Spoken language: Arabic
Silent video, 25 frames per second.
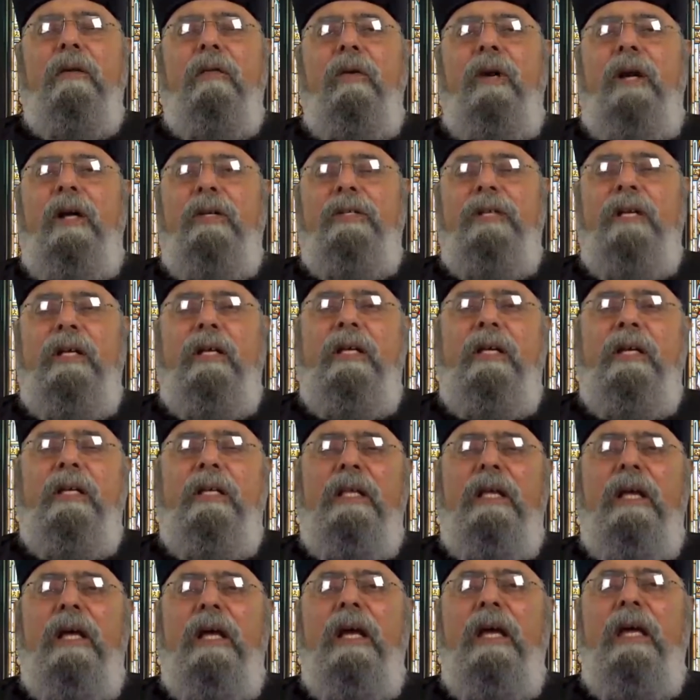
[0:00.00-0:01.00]
وعشان
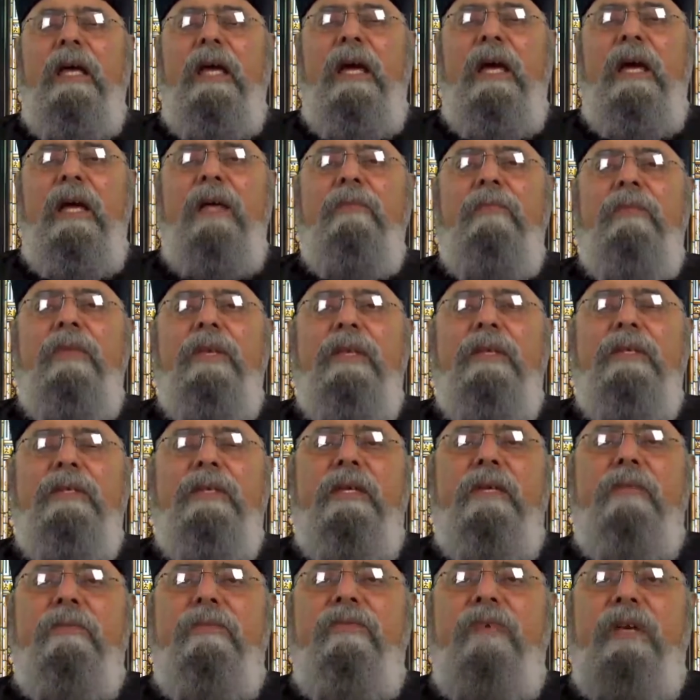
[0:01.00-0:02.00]
كده كان
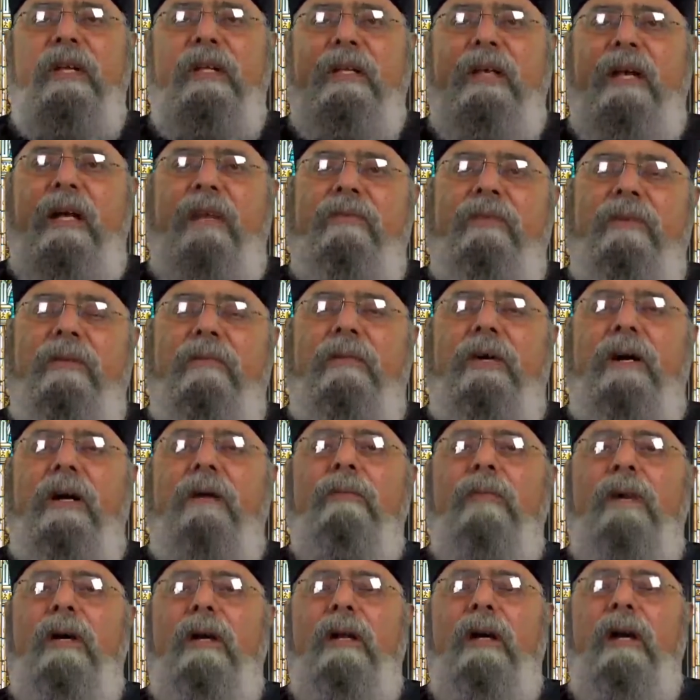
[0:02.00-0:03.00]
بيسيب فتحة في
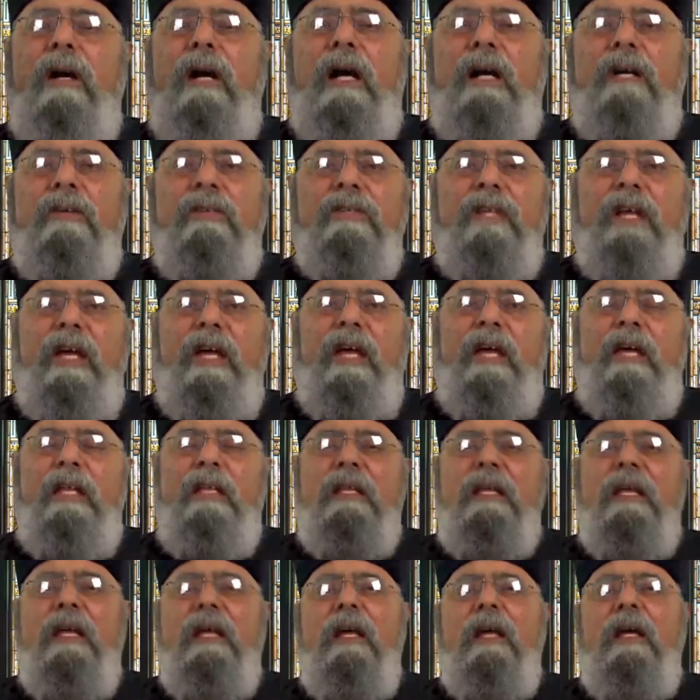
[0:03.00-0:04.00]
المقبرة
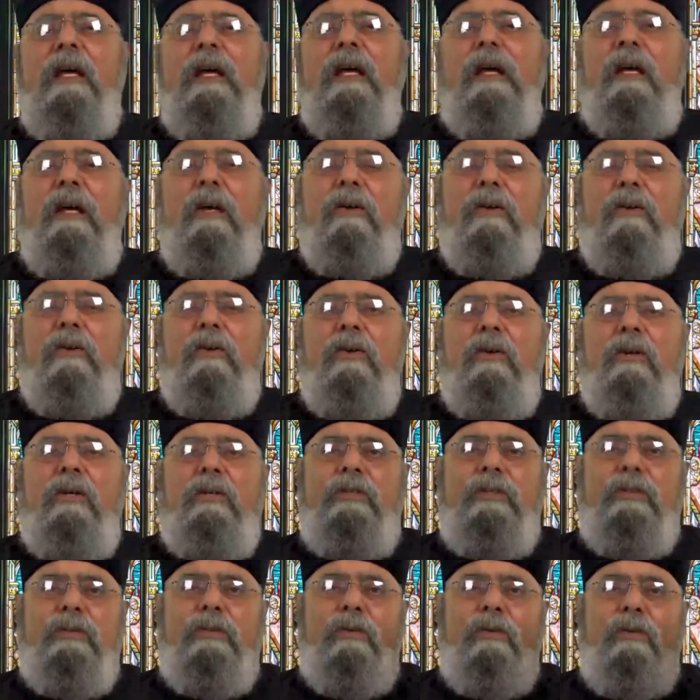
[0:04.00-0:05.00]
عشان الروح
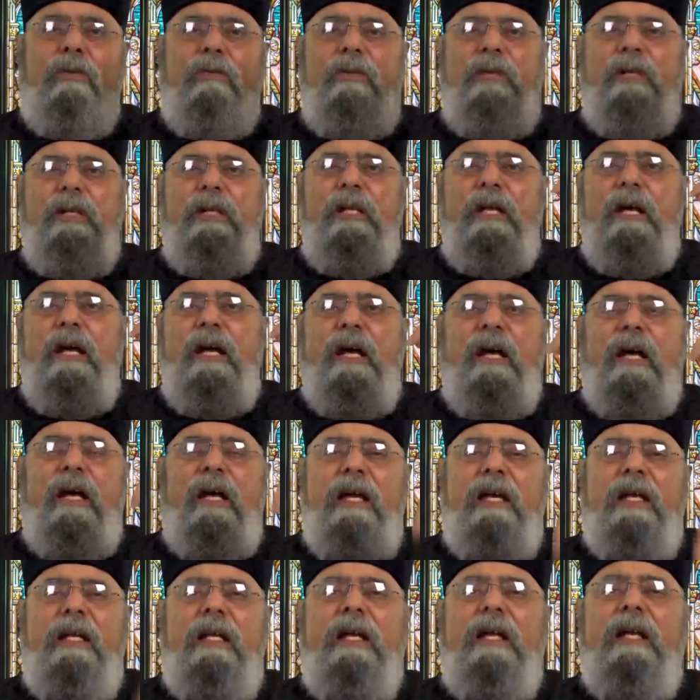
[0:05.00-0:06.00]
تدخل
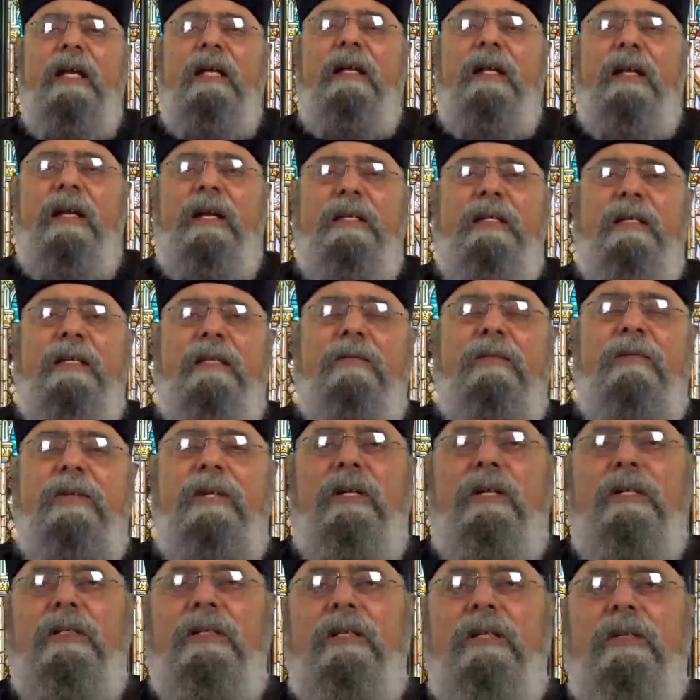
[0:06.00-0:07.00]
منها إلى الجسد
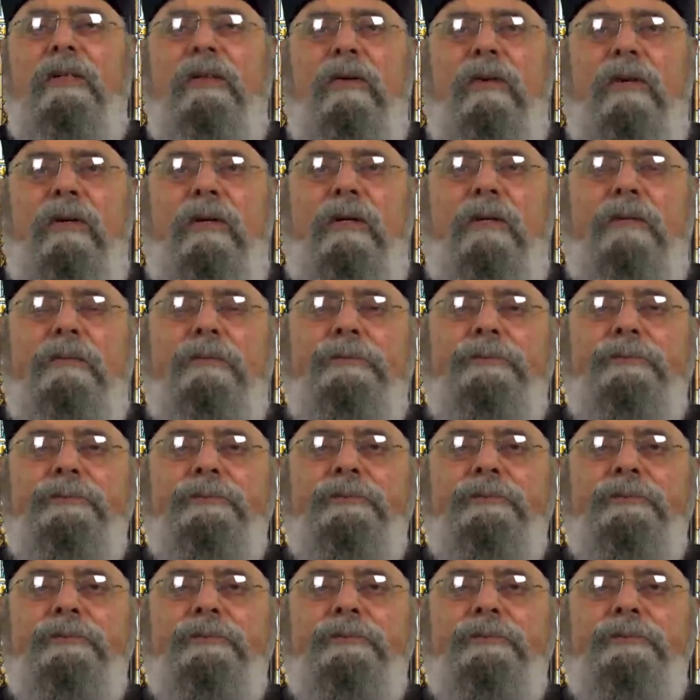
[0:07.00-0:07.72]
مرة أخرى